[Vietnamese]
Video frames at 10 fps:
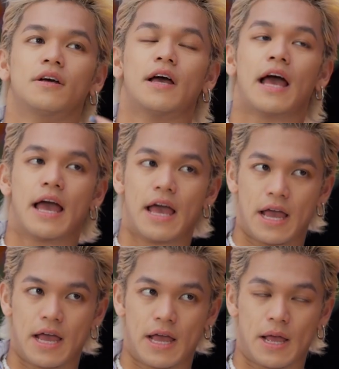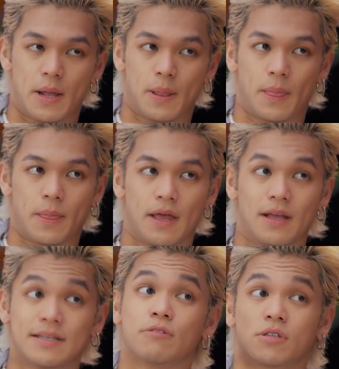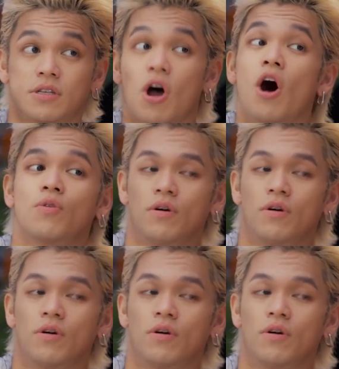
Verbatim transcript: Bây giờ lên giọng pha đi. Giọng gió gió đúng